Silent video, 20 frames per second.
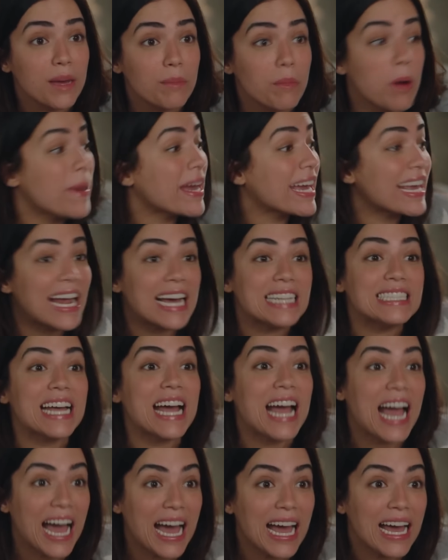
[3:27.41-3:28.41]
ماما كان
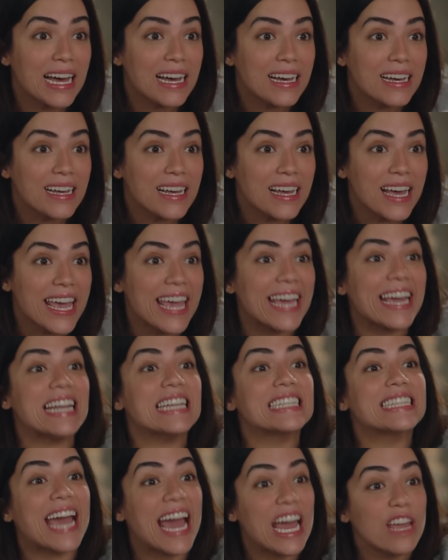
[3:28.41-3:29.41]
عندها حق هي
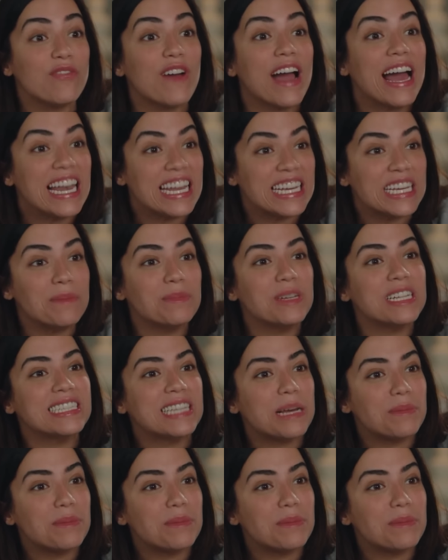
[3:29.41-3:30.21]
كانت خايفه عليكي من